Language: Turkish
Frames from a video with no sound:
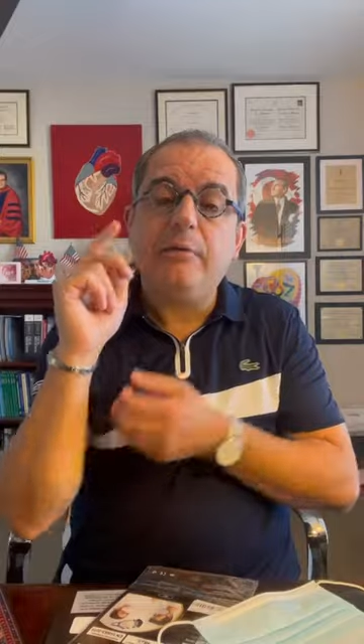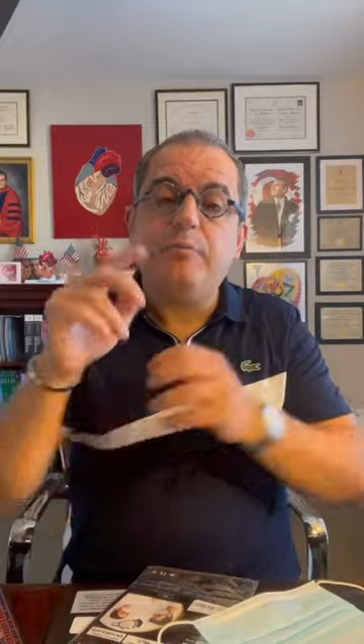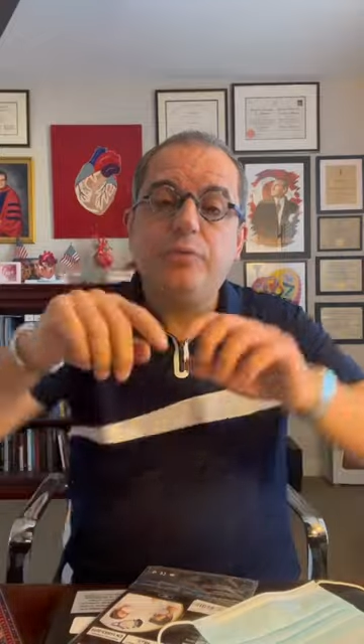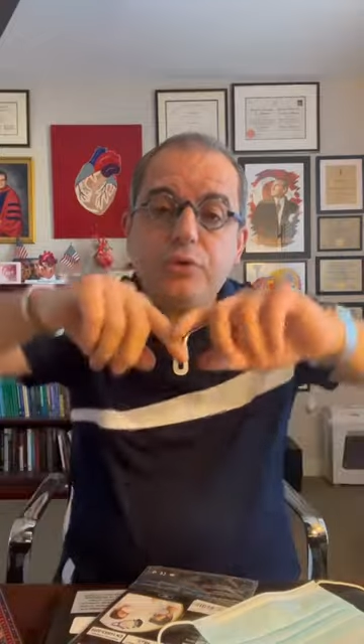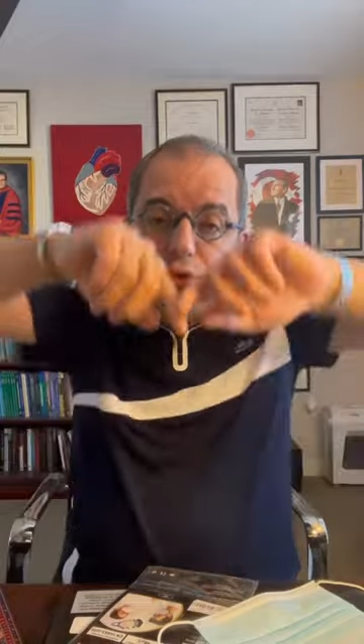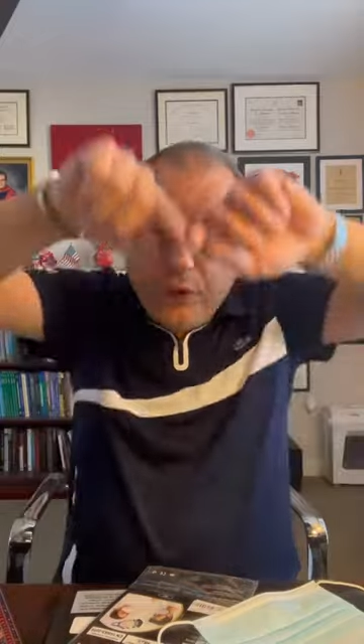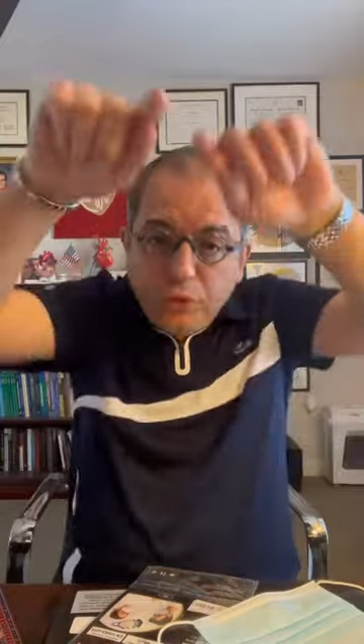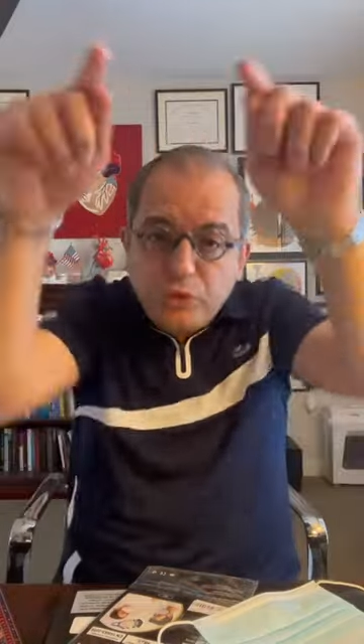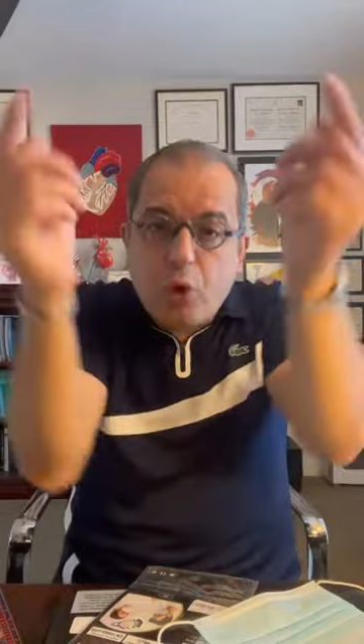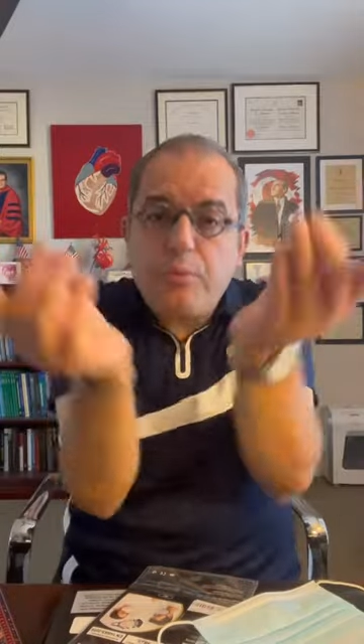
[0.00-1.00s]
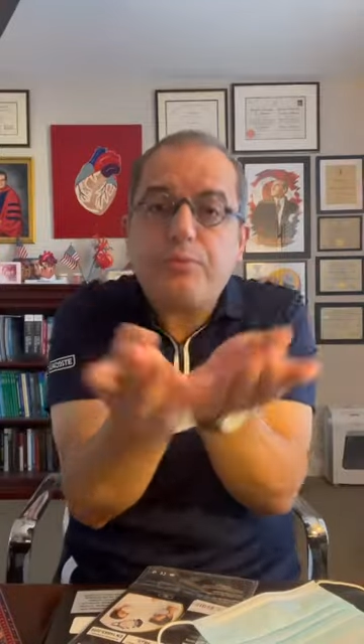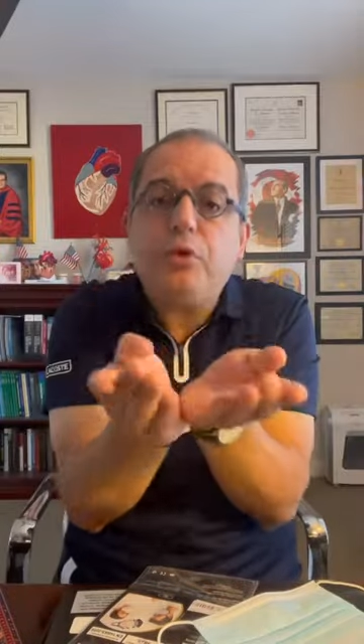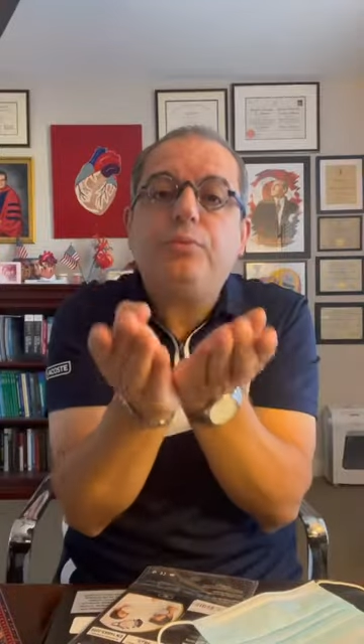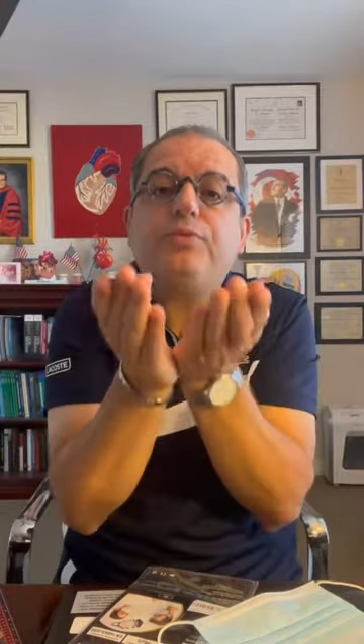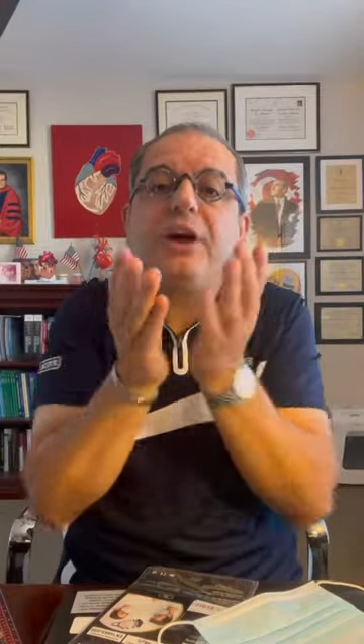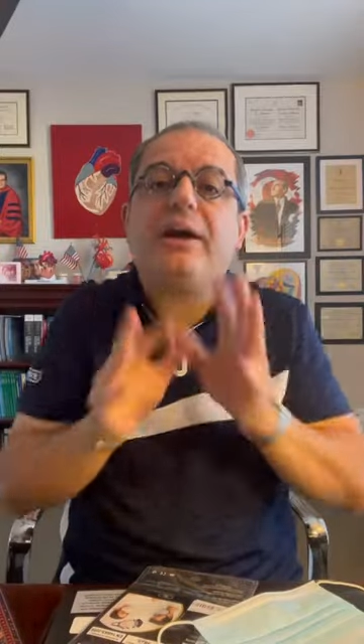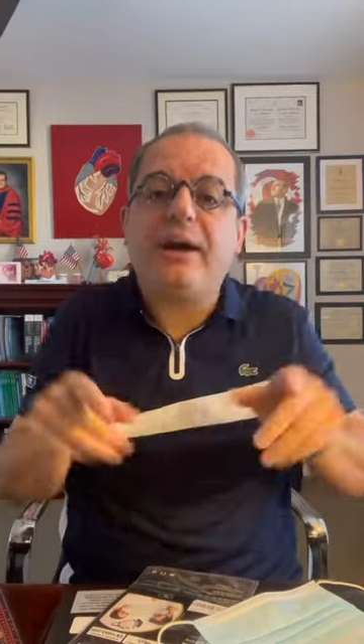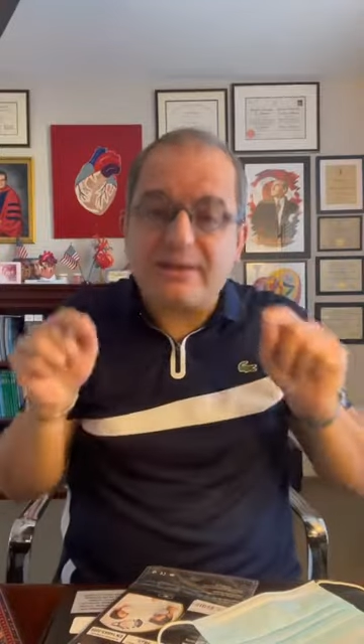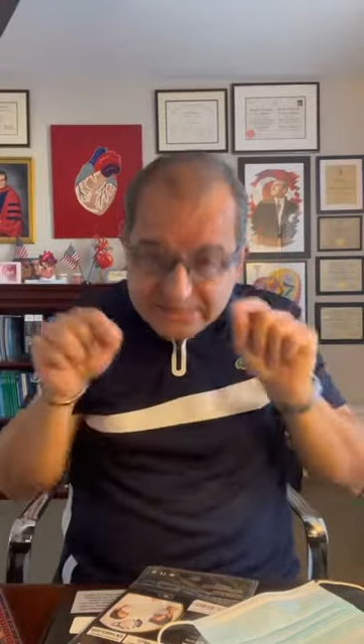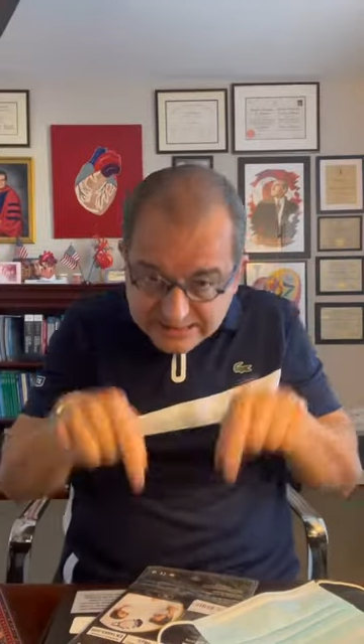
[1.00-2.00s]
bütün toplum
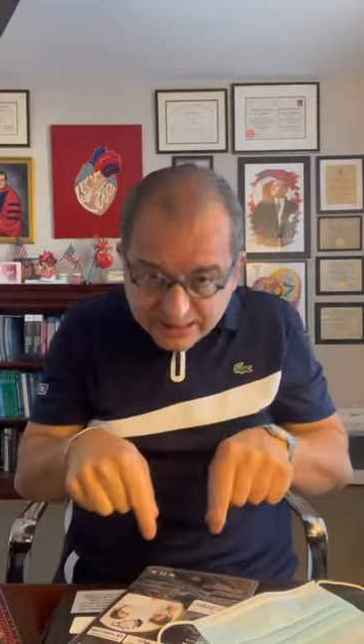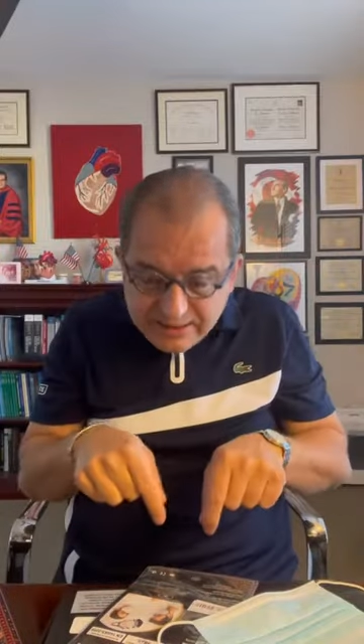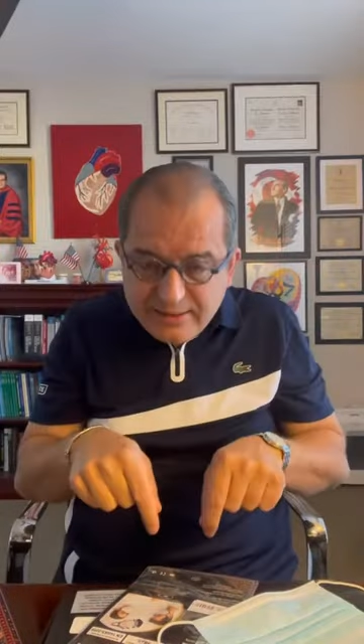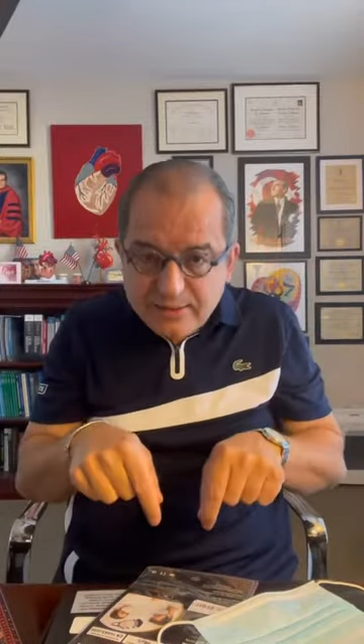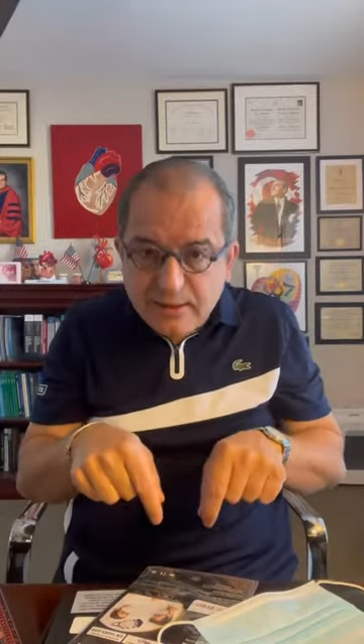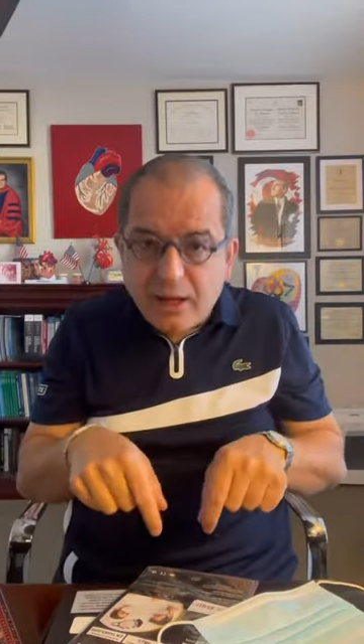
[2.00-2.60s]
takarsa